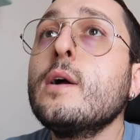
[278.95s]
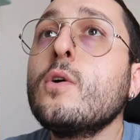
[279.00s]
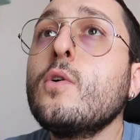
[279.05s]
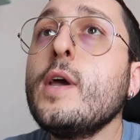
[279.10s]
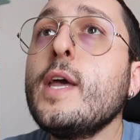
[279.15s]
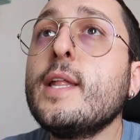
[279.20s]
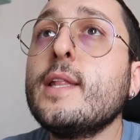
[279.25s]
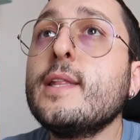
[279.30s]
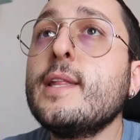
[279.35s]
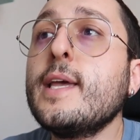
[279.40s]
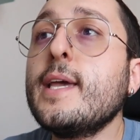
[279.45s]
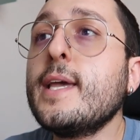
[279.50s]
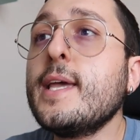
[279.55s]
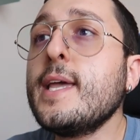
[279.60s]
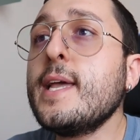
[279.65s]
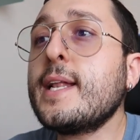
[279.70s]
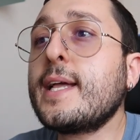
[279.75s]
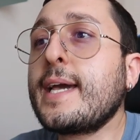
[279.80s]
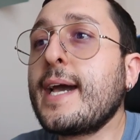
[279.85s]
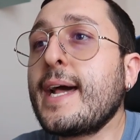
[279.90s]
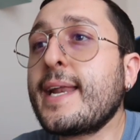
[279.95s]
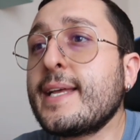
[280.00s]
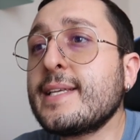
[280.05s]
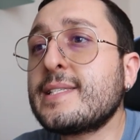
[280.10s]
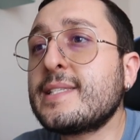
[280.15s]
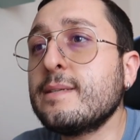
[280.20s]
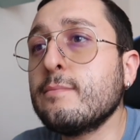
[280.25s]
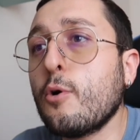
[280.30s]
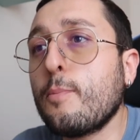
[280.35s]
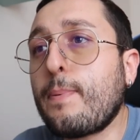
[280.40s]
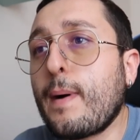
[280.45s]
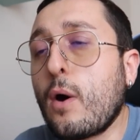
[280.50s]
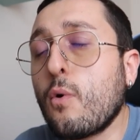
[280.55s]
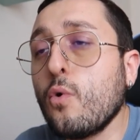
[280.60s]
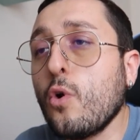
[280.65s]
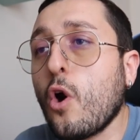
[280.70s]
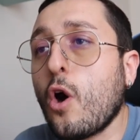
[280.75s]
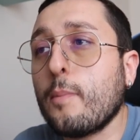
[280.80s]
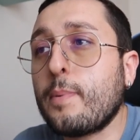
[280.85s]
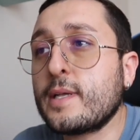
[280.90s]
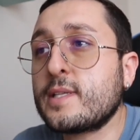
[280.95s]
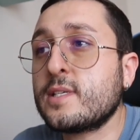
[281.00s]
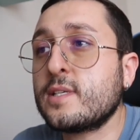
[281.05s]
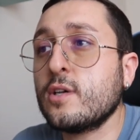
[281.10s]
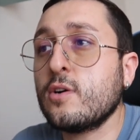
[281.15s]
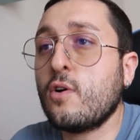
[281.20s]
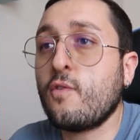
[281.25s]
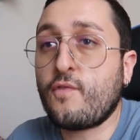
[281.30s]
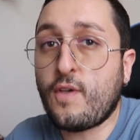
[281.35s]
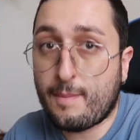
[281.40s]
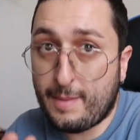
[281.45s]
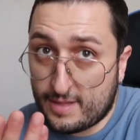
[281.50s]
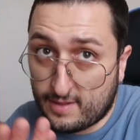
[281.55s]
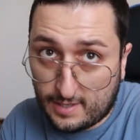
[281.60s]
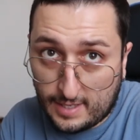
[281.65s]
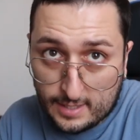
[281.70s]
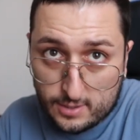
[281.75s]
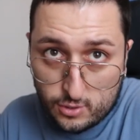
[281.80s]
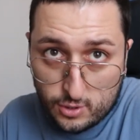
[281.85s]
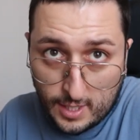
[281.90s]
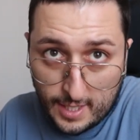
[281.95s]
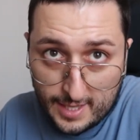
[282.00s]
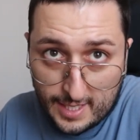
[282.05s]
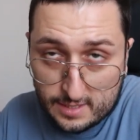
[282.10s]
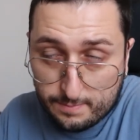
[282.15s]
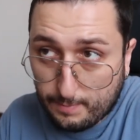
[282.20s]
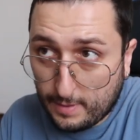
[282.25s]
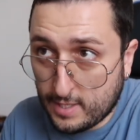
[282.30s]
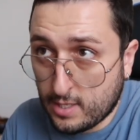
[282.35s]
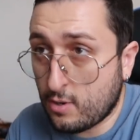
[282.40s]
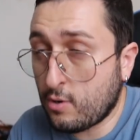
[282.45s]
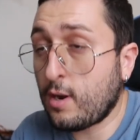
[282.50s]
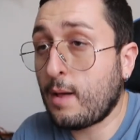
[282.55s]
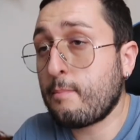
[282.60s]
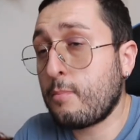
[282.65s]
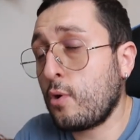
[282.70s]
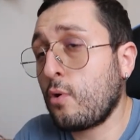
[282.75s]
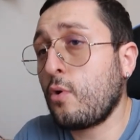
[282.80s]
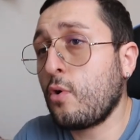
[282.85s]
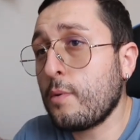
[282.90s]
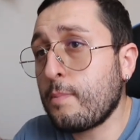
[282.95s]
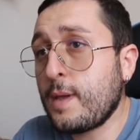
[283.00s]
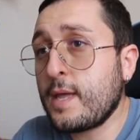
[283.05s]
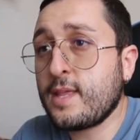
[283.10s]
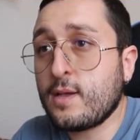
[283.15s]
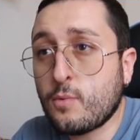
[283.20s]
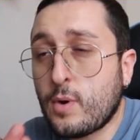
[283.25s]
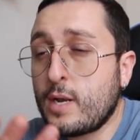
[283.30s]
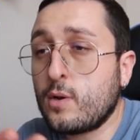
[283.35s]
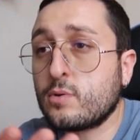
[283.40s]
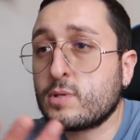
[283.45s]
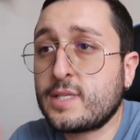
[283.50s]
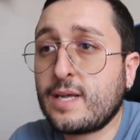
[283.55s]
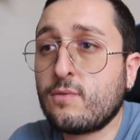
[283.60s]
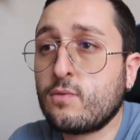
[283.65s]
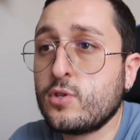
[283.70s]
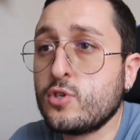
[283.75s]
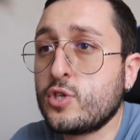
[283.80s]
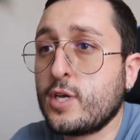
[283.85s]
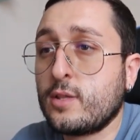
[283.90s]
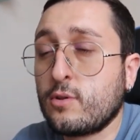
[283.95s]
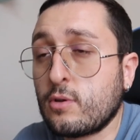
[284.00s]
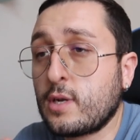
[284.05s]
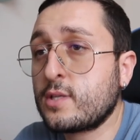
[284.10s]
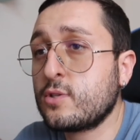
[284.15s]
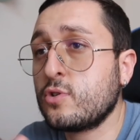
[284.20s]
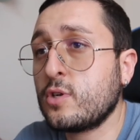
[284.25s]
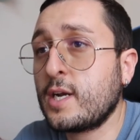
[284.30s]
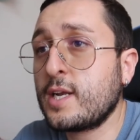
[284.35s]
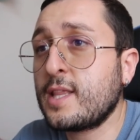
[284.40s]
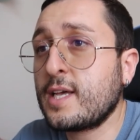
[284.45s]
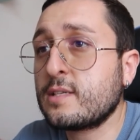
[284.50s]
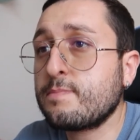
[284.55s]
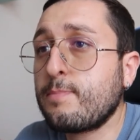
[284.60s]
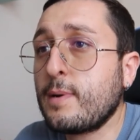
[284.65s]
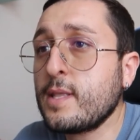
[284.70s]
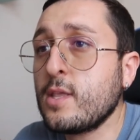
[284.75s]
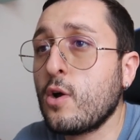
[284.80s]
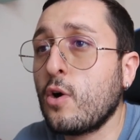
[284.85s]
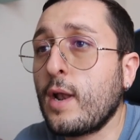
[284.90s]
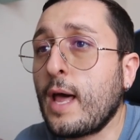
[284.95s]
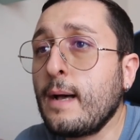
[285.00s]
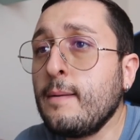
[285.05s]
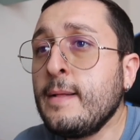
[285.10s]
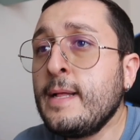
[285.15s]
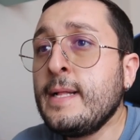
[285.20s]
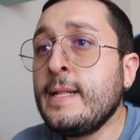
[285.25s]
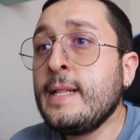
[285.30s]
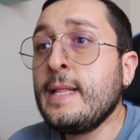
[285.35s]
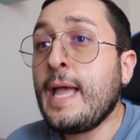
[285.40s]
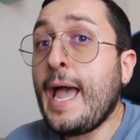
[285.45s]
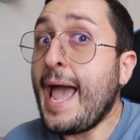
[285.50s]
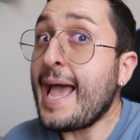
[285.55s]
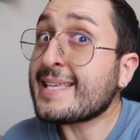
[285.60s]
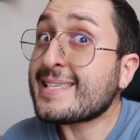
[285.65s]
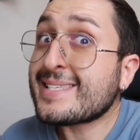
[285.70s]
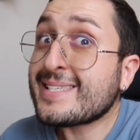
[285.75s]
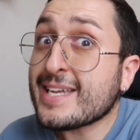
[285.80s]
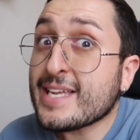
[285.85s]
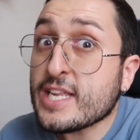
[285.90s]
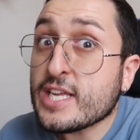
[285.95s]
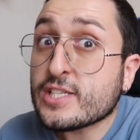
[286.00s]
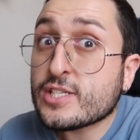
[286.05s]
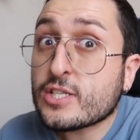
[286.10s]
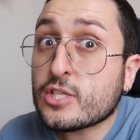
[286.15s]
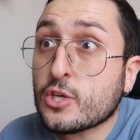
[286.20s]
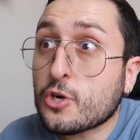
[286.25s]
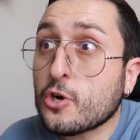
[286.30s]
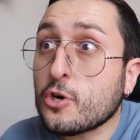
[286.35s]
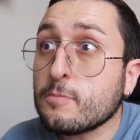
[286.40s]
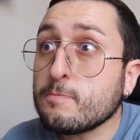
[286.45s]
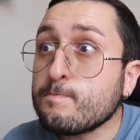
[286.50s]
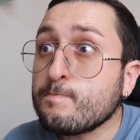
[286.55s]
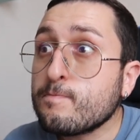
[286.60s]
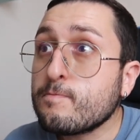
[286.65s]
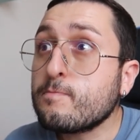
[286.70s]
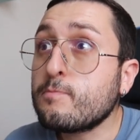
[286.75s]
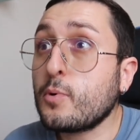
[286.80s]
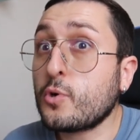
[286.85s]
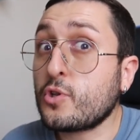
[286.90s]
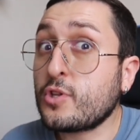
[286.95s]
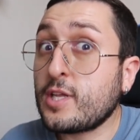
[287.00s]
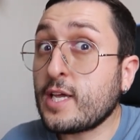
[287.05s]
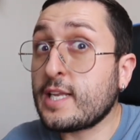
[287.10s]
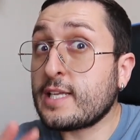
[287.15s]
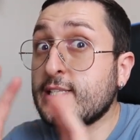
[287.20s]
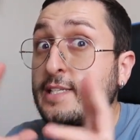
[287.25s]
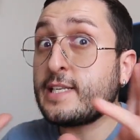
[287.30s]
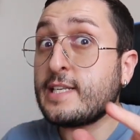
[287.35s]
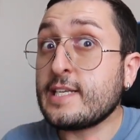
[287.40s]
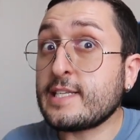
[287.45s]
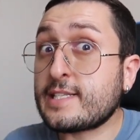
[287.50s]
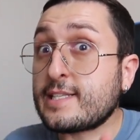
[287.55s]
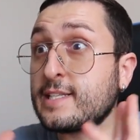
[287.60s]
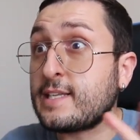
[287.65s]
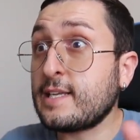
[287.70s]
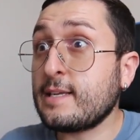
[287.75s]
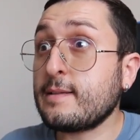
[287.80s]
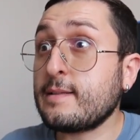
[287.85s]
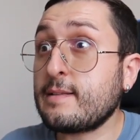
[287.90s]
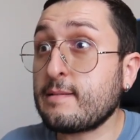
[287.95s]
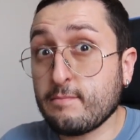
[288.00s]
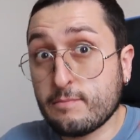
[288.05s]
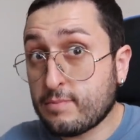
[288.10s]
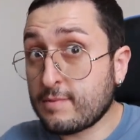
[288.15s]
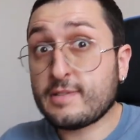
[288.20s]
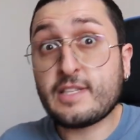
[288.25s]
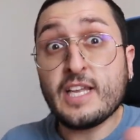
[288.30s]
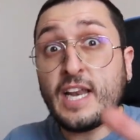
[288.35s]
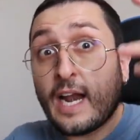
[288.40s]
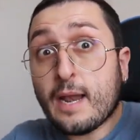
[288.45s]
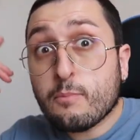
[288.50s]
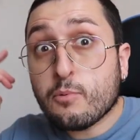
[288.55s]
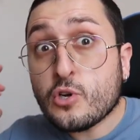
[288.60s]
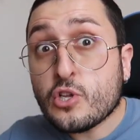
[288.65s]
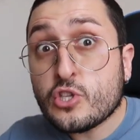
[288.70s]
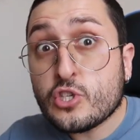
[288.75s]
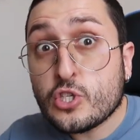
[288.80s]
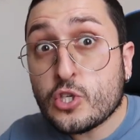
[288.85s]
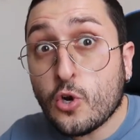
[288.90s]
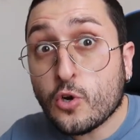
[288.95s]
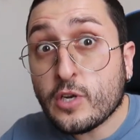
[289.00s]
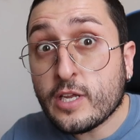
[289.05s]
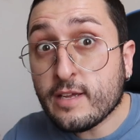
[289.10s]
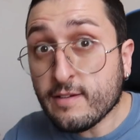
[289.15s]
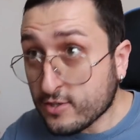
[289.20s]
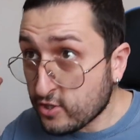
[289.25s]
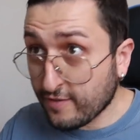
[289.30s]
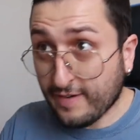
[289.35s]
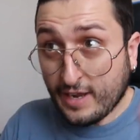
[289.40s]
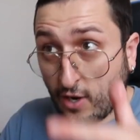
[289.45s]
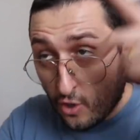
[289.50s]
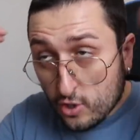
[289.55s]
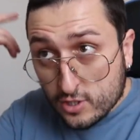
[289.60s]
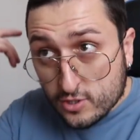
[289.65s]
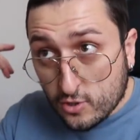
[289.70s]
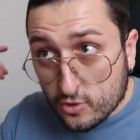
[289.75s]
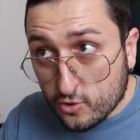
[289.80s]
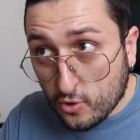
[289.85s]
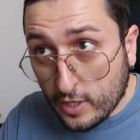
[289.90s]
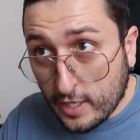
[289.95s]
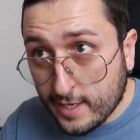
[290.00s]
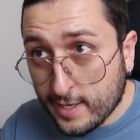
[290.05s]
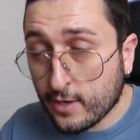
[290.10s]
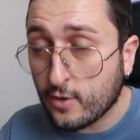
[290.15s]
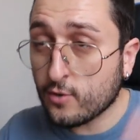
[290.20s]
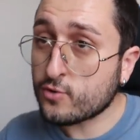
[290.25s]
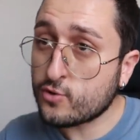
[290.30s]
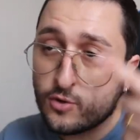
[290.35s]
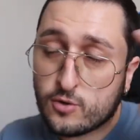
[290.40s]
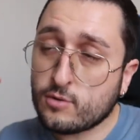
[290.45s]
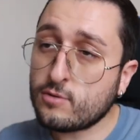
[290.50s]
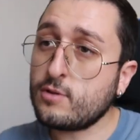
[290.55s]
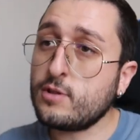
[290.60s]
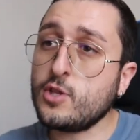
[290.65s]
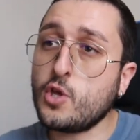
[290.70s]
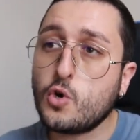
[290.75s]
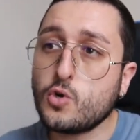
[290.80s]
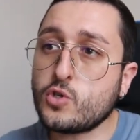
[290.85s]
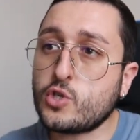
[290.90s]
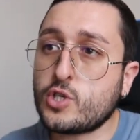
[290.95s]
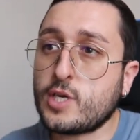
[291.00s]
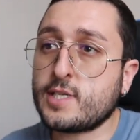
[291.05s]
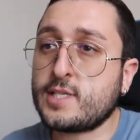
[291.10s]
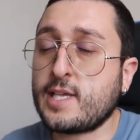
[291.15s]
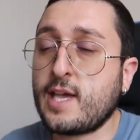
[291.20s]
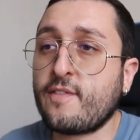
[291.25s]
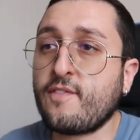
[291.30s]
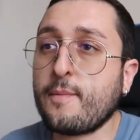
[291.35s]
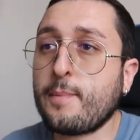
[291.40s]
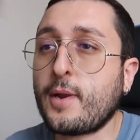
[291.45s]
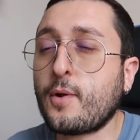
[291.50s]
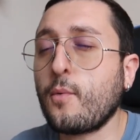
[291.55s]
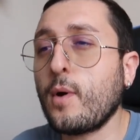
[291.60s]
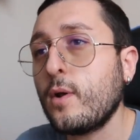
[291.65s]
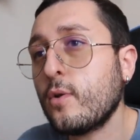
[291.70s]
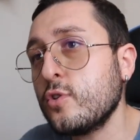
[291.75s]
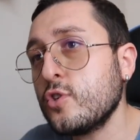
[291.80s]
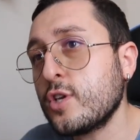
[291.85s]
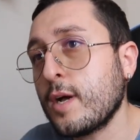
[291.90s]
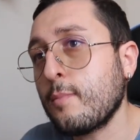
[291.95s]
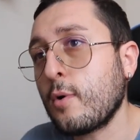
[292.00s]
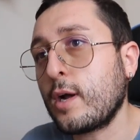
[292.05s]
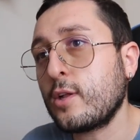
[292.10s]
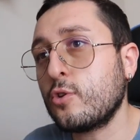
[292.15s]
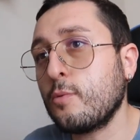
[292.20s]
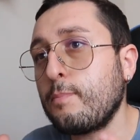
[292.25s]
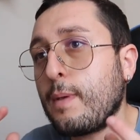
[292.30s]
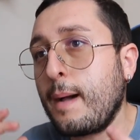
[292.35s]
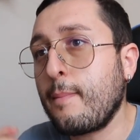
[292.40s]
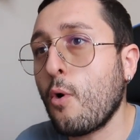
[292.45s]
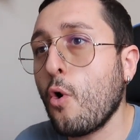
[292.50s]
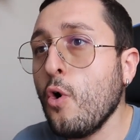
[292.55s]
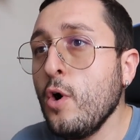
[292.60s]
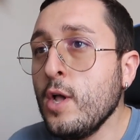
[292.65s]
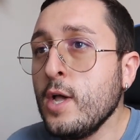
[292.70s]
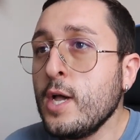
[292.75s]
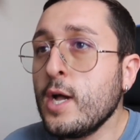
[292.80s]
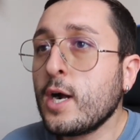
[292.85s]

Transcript: Quindi il carissimo Paolo Lopez, ovviamente nazionalità spagnola, buono coi piedi, quello stavo dicendo, nazionalità spagnola, è sinistro, portieri sinistri, tira le punizioni, cioè fai gol sotto l'incrocio, non ci serve, per quello diciamo che dobbiamo